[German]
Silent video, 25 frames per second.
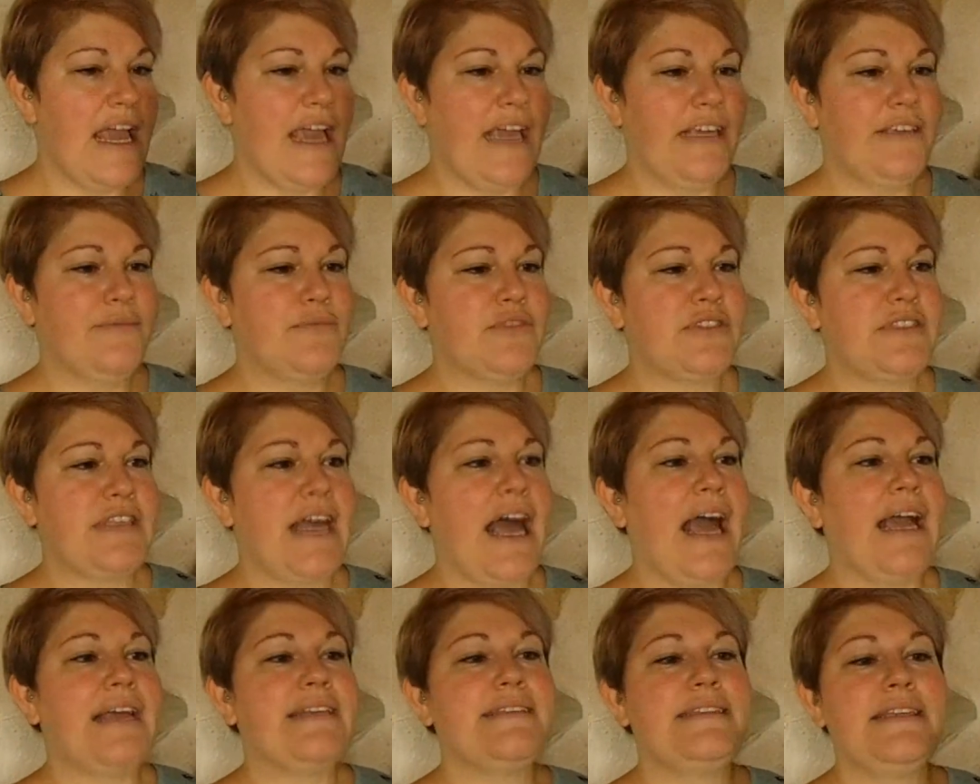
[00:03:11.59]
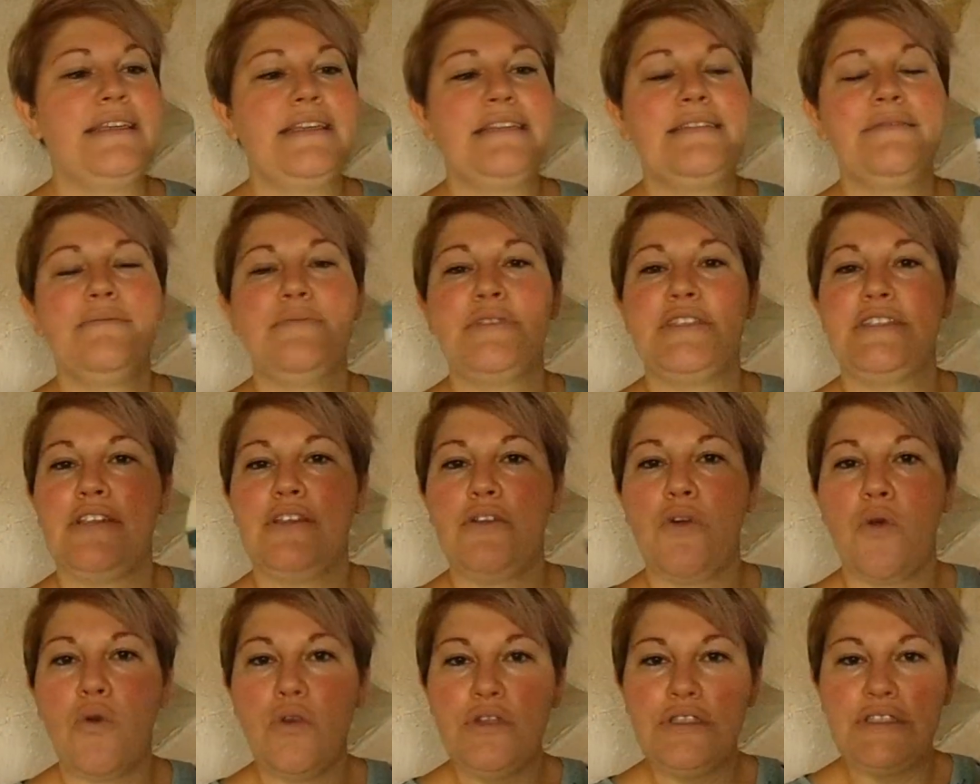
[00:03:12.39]
Ich muss sagen, sie ist ein
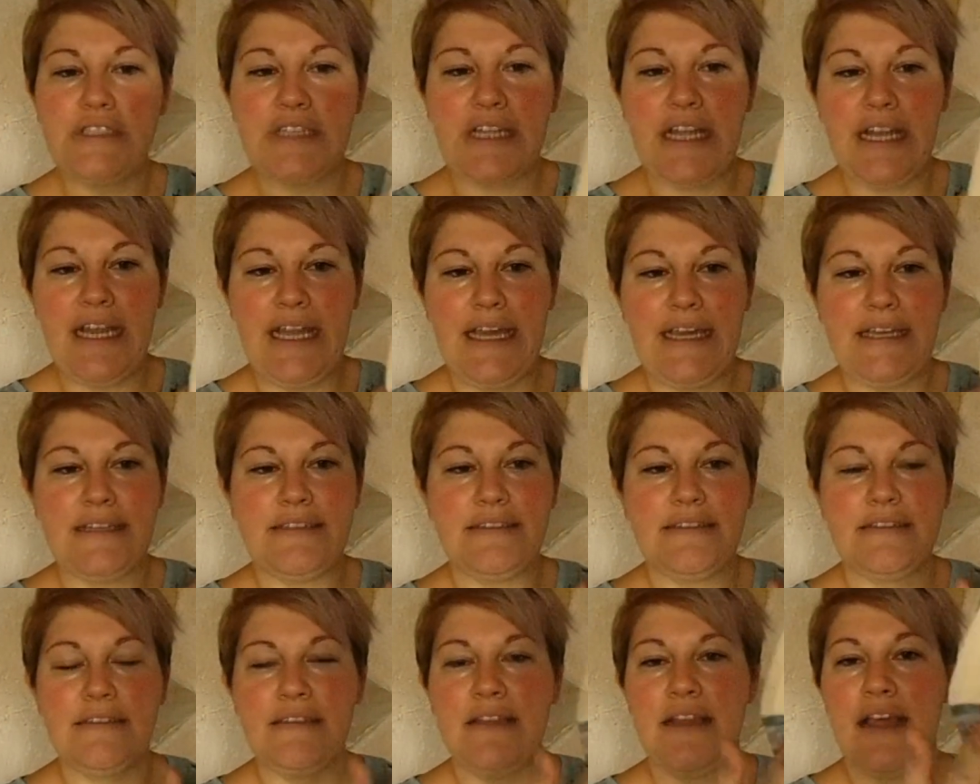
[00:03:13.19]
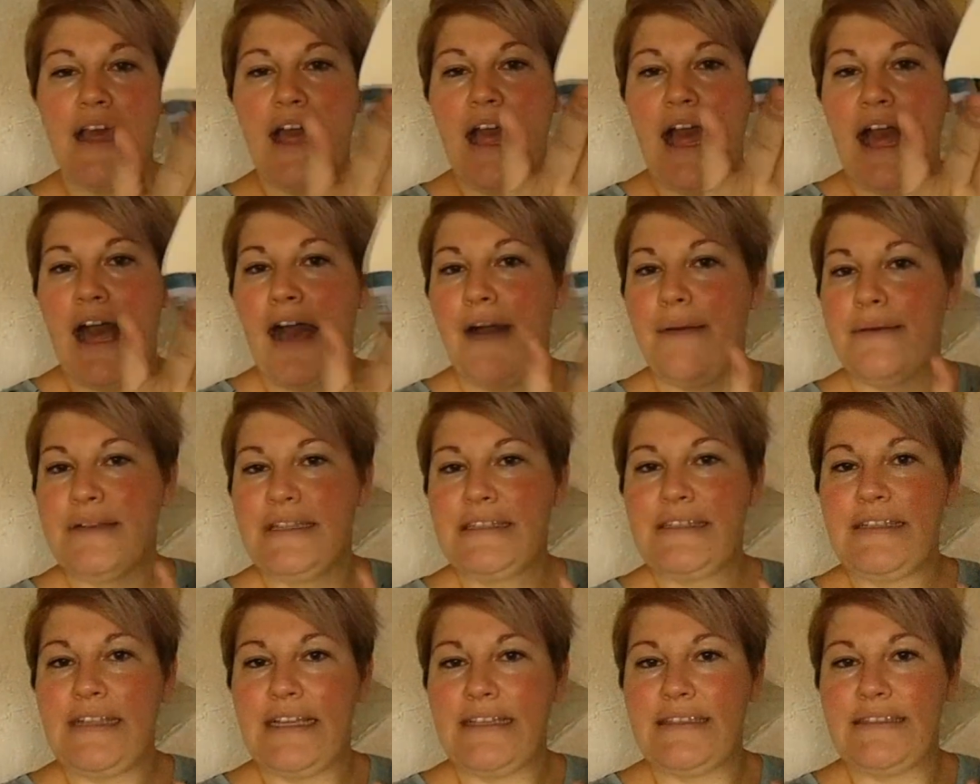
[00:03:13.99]
bisschen rund gelesen, aber
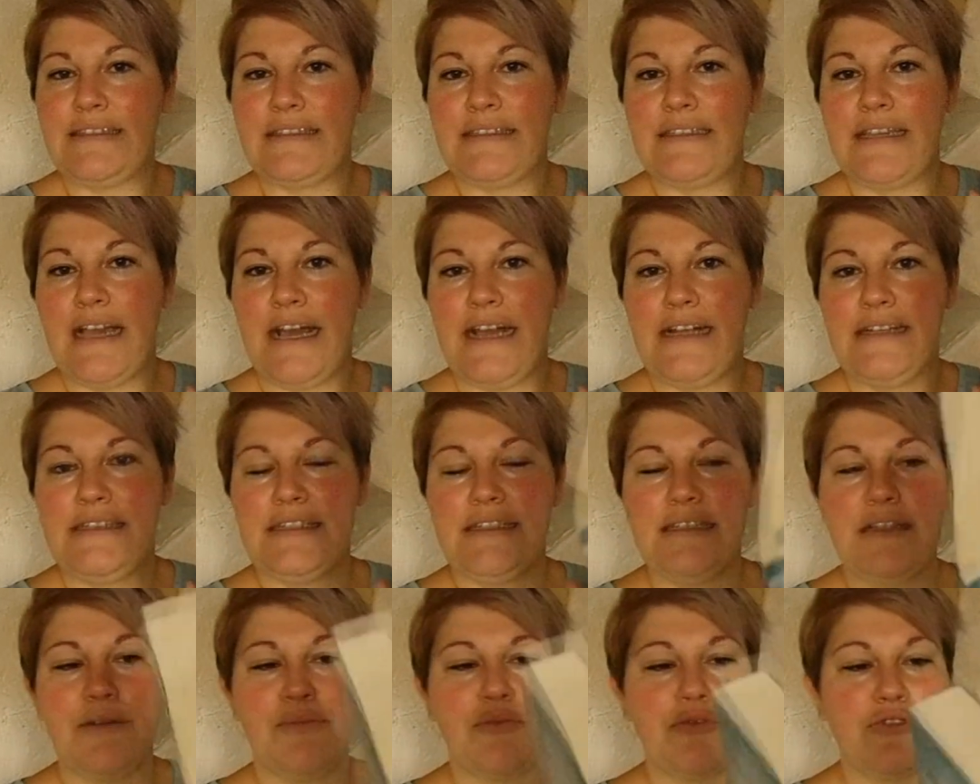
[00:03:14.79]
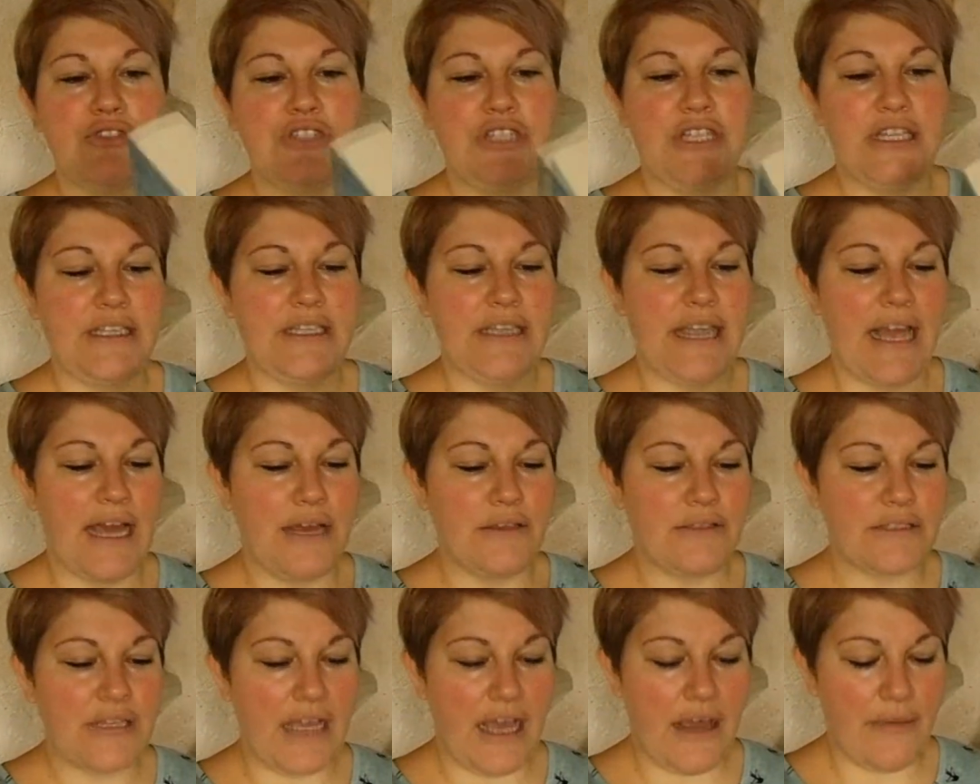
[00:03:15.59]
das lässt sich halt in der broschierten
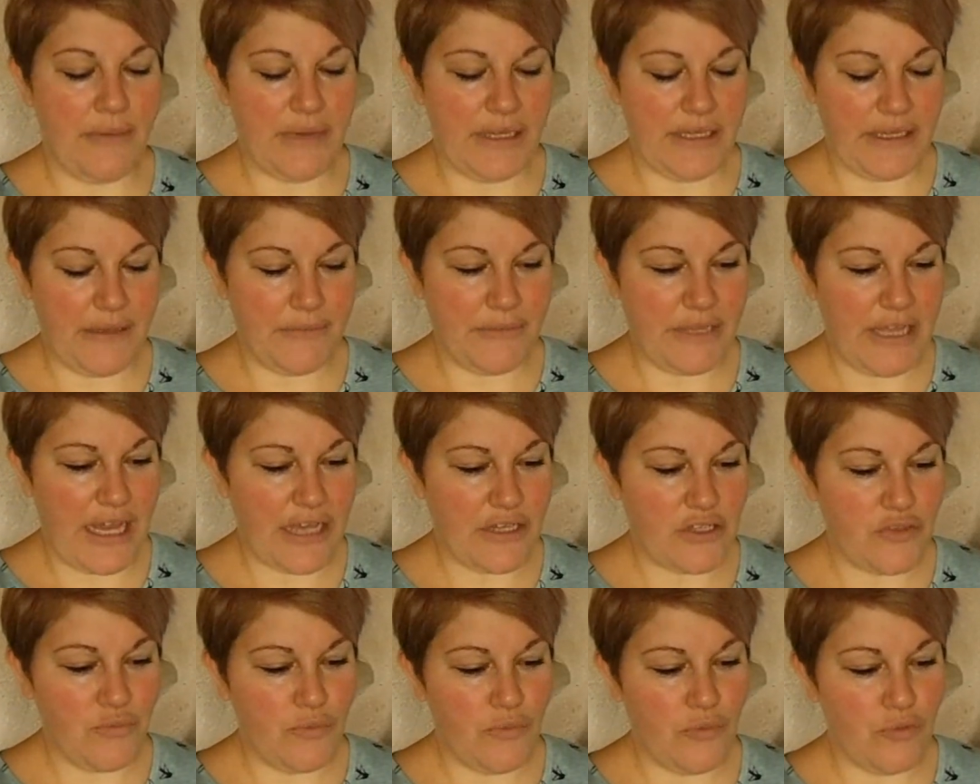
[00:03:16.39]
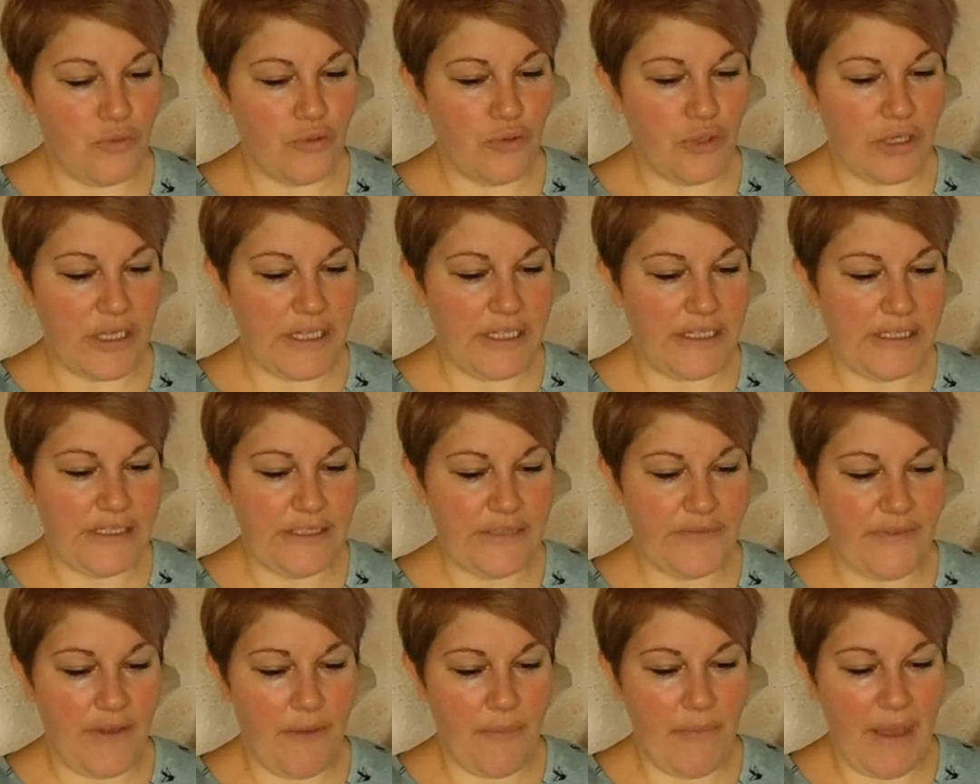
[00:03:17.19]
Ausgabe in dem Taschenbuch äh,
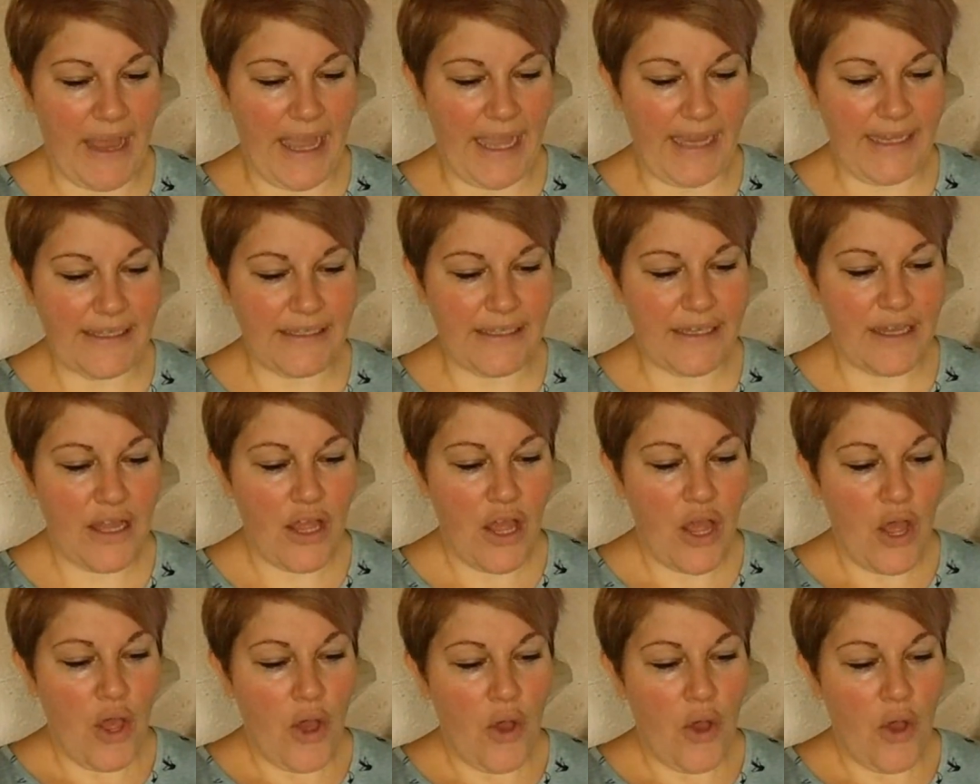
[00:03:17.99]
nicht vermeiden.